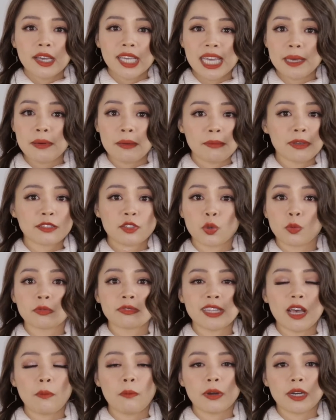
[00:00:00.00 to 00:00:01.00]
khi mà mình dùng
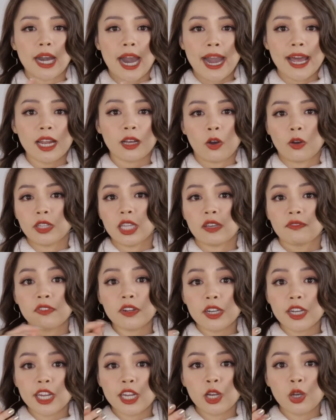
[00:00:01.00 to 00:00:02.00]
xong một cái là có thể
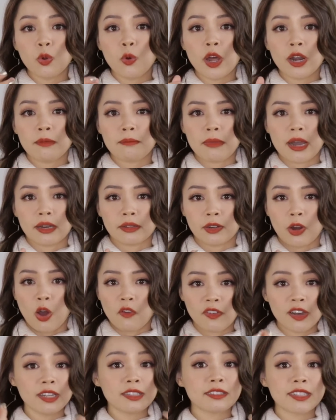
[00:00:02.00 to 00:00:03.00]
vứt đi luôn mà nó
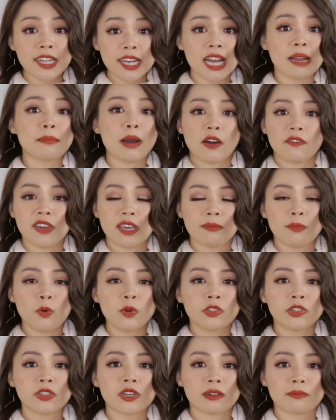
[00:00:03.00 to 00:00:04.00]
vẫn rất là bảo vệ
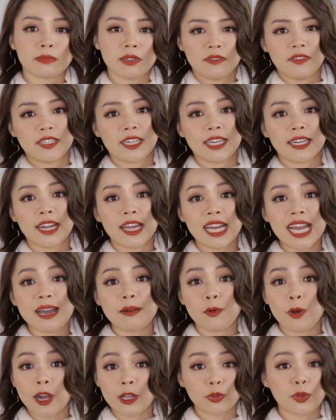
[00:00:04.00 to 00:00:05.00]
môi trường bởi vì cái đấy
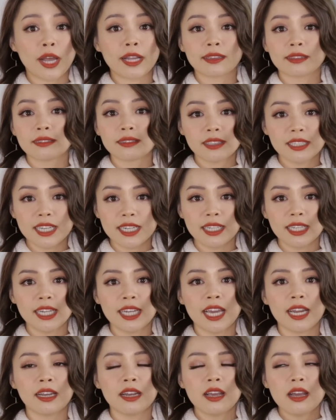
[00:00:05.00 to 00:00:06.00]
là hoàn toàn từ thiên
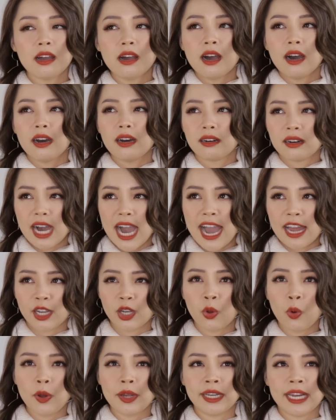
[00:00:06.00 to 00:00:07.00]
nhiên ở Hà
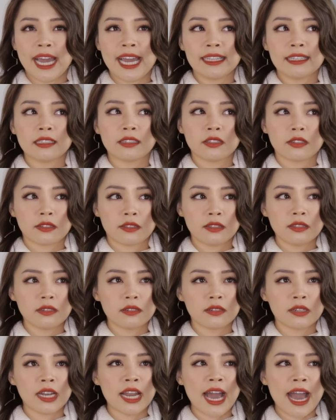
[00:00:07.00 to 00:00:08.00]
Nội này thì thực
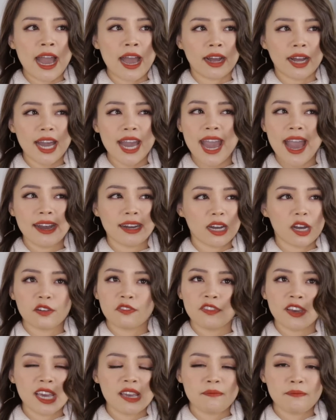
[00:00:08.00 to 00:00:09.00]
sự là các hàng cà
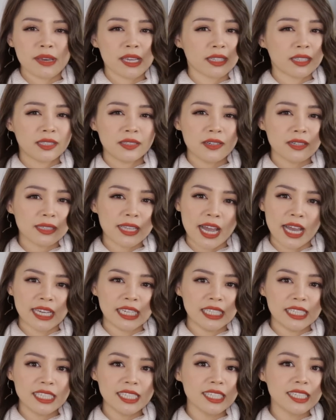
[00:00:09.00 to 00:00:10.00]
phê mình chưa
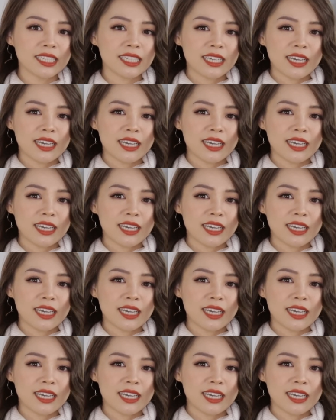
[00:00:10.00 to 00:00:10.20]
thấy